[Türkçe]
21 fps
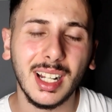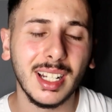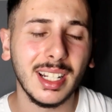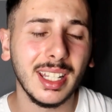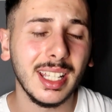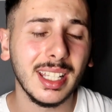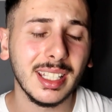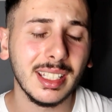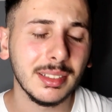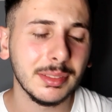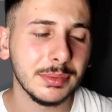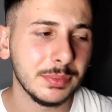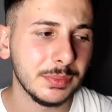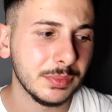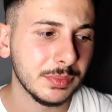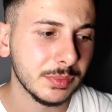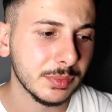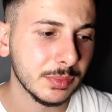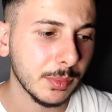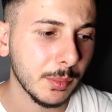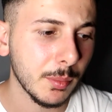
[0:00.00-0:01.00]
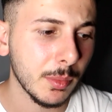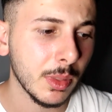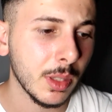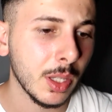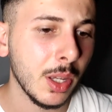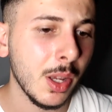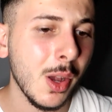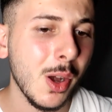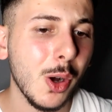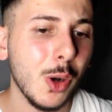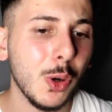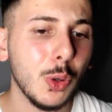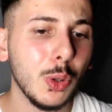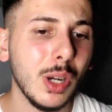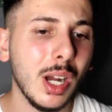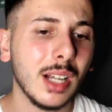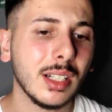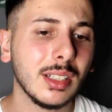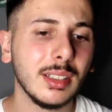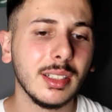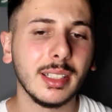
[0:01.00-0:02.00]
araya o
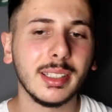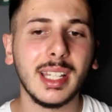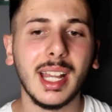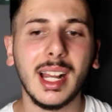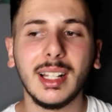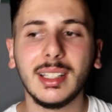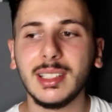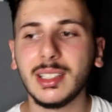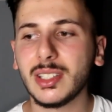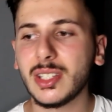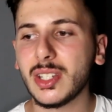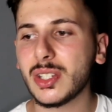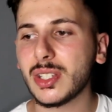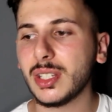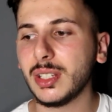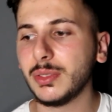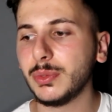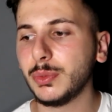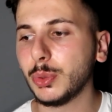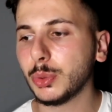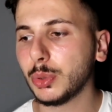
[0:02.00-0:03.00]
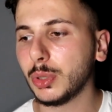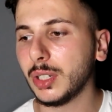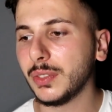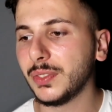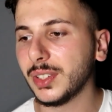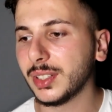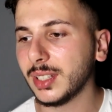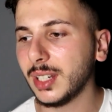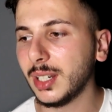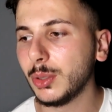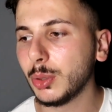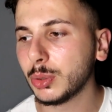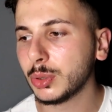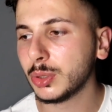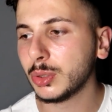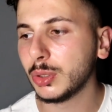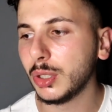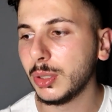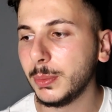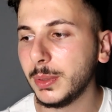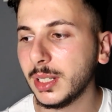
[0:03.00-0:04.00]
aklına geldiğince işte fotoğraf atar yok
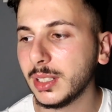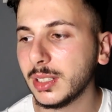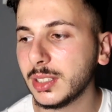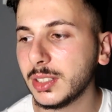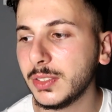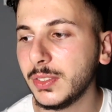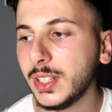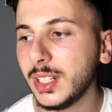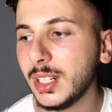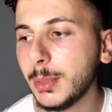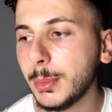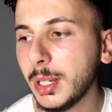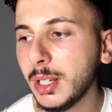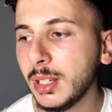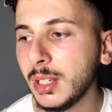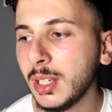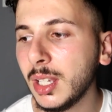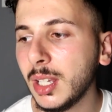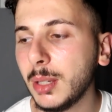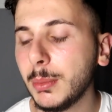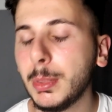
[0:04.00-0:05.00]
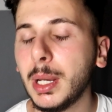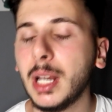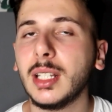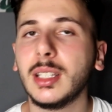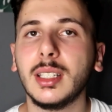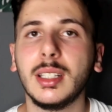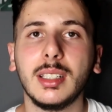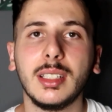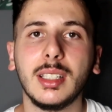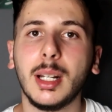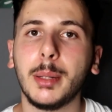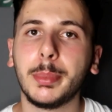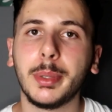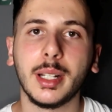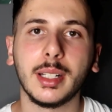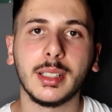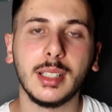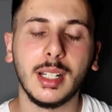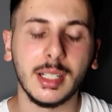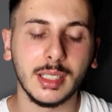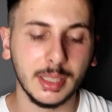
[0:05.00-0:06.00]
story'me yanıt verir ama ben de
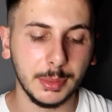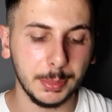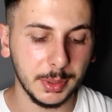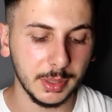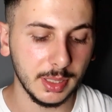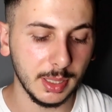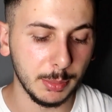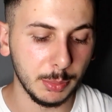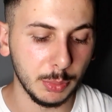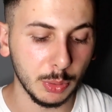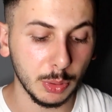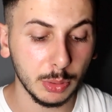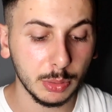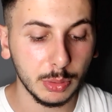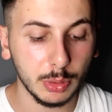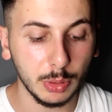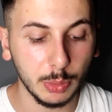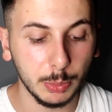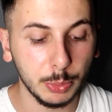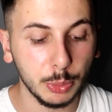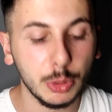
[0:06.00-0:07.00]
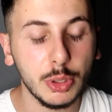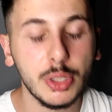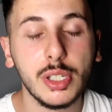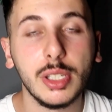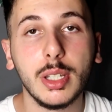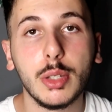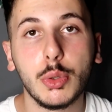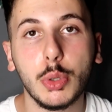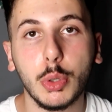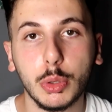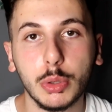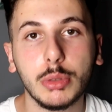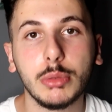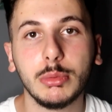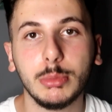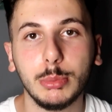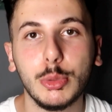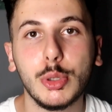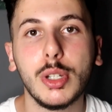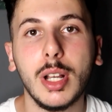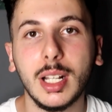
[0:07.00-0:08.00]
yaprak daha kıpırdamıyor. Bunun için de çok
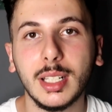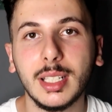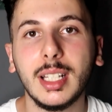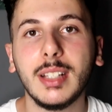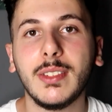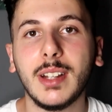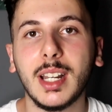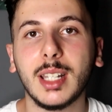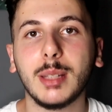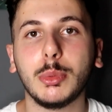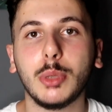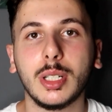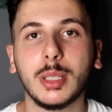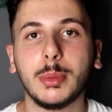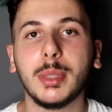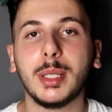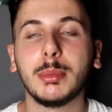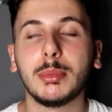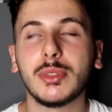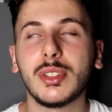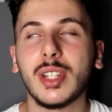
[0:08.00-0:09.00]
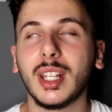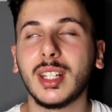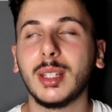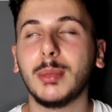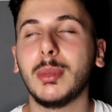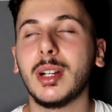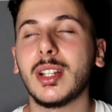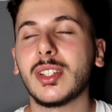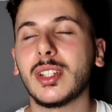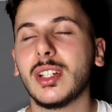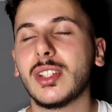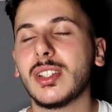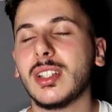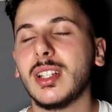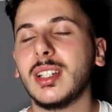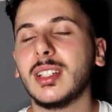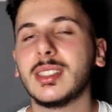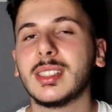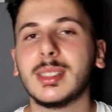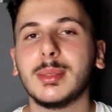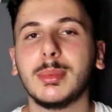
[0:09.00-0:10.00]
mücadele verdim bu arada. Benim çektiğim aşk
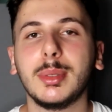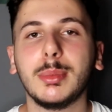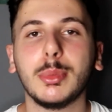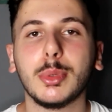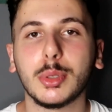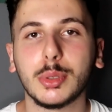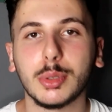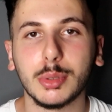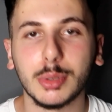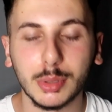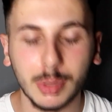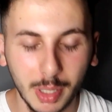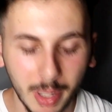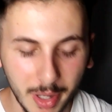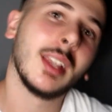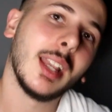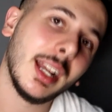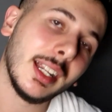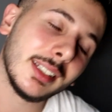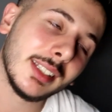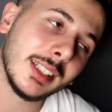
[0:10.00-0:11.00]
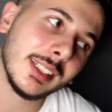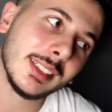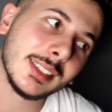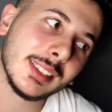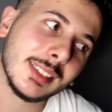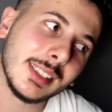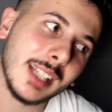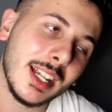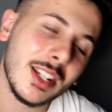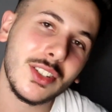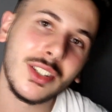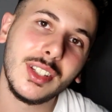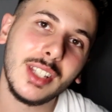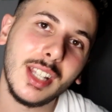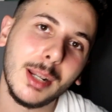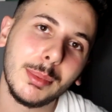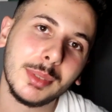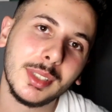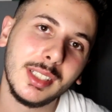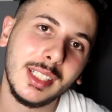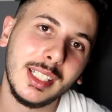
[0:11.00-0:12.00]
acılar nasıl bilmiyorsunuz. Herkes tercihini
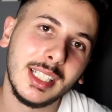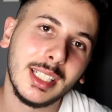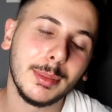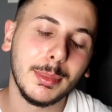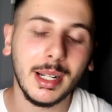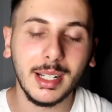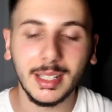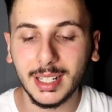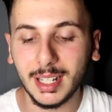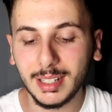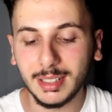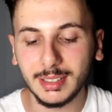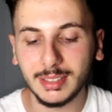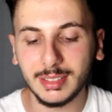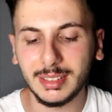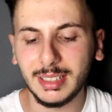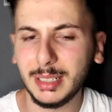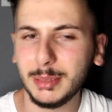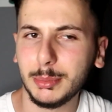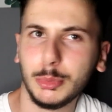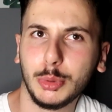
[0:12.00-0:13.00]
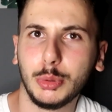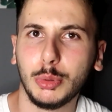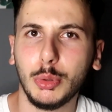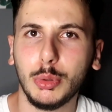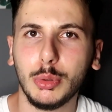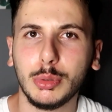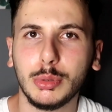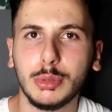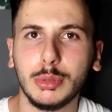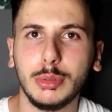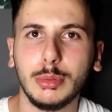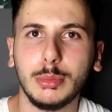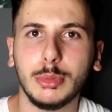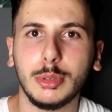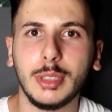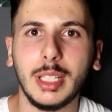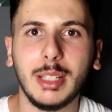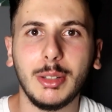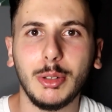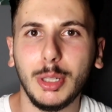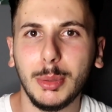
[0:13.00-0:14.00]
yaptığı ihtimalle de mutlu olsun mu?
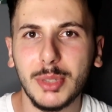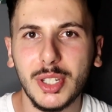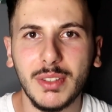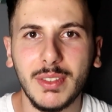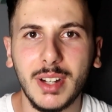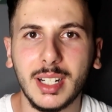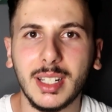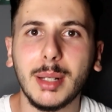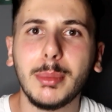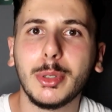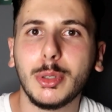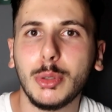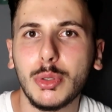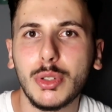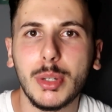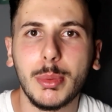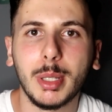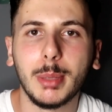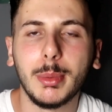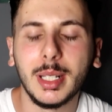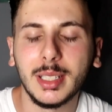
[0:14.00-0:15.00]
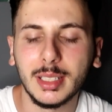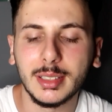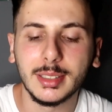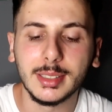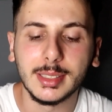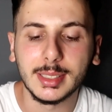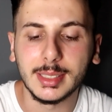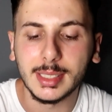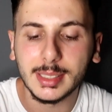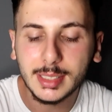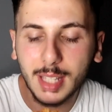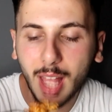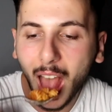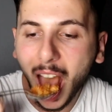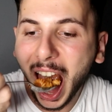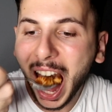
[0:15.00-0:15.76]
Ne öyle bir şey vardı ama konuşamadım anladınız siz.